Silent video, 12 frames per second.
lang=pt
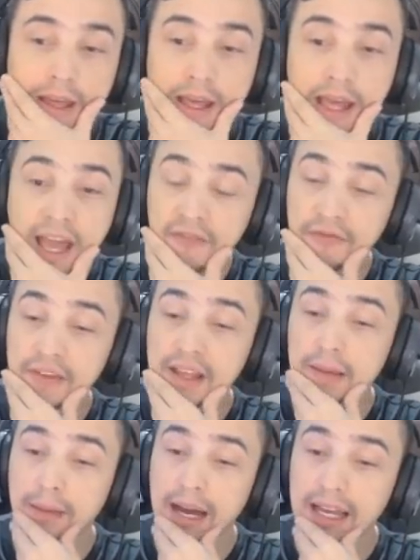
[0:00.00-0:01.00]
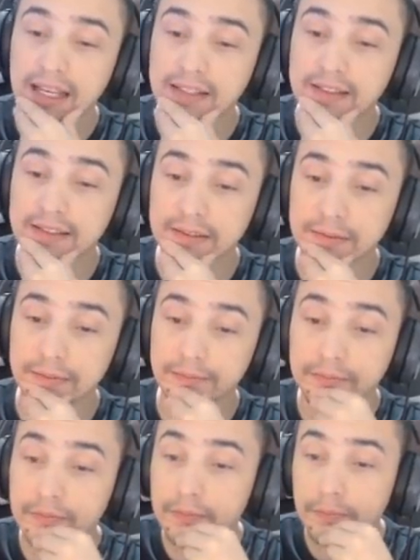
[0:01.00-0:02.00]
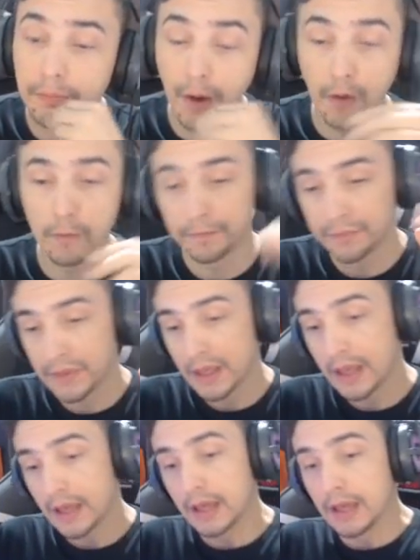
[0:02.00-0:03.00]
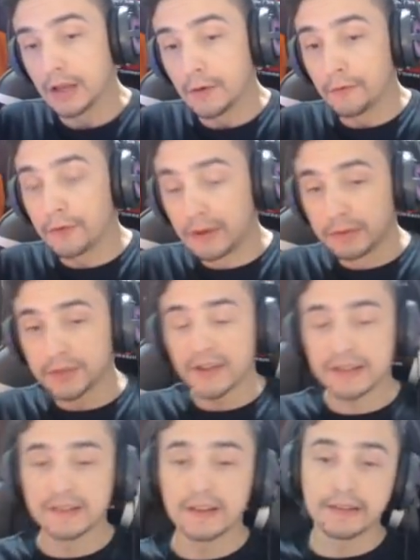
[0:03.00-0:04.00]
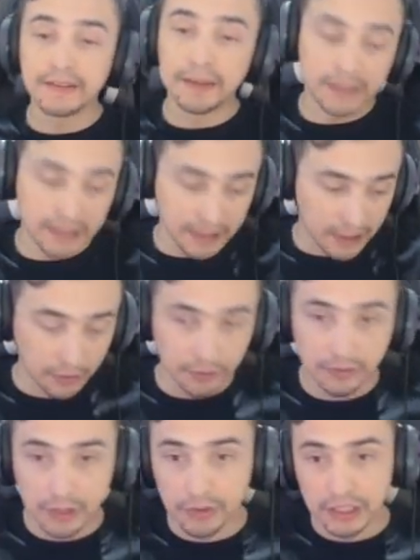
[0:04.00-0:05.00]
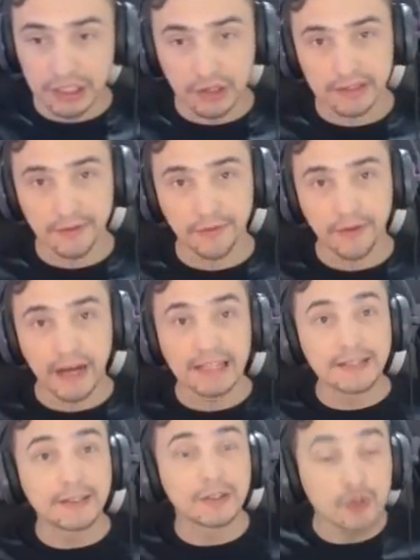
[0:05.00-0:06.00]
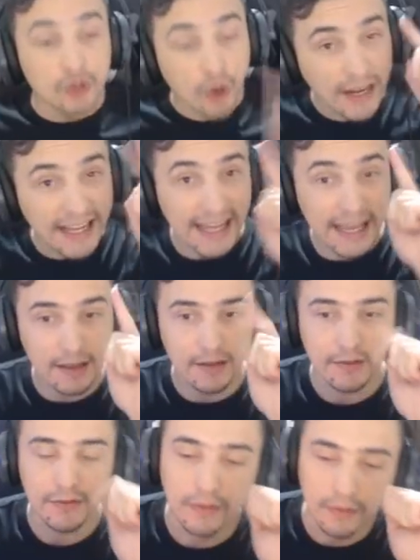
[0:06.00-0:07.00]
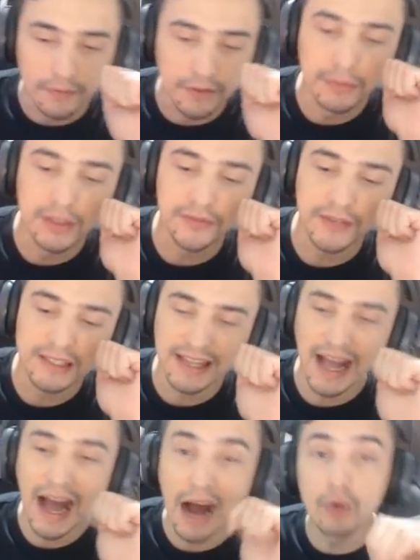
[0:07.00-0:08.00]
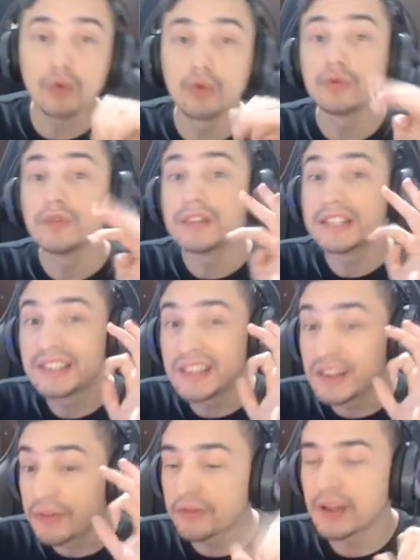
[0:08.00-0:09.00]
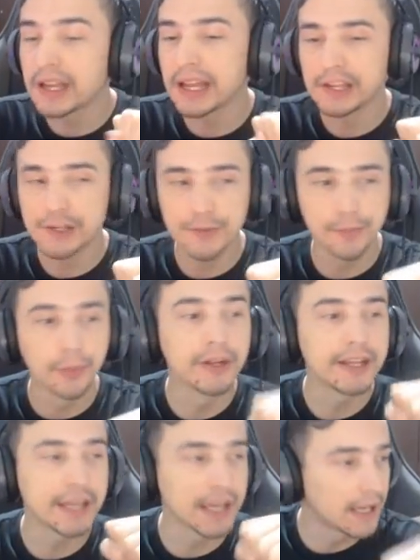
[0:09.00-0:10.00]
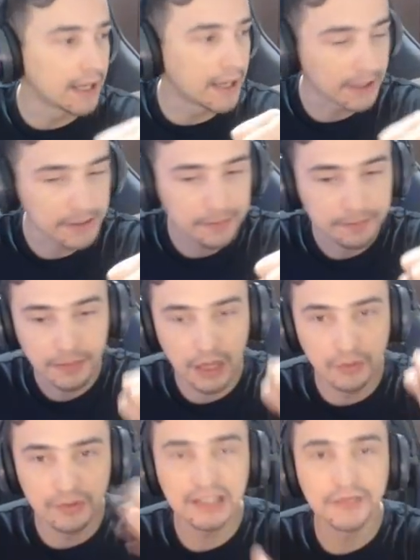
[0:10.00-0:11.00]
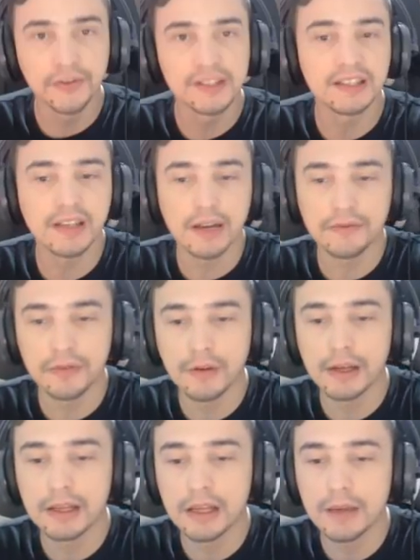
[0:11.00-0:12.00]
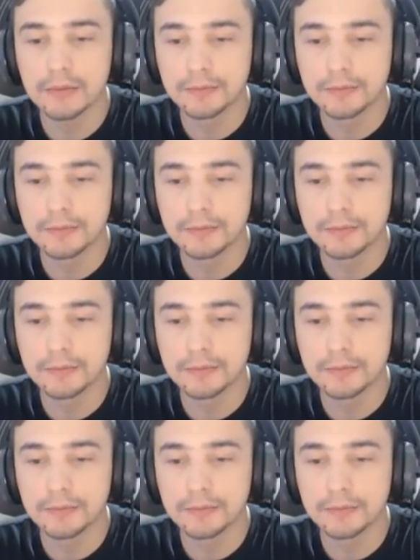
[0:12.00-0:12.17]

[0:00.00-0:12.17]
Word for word: Enfim, mas. Bom, vamos fazer da maneira que, que o DJ faz, só que vamos fazer algo diferente. Por quê, galera? Eu não sei se vocês já viram aqui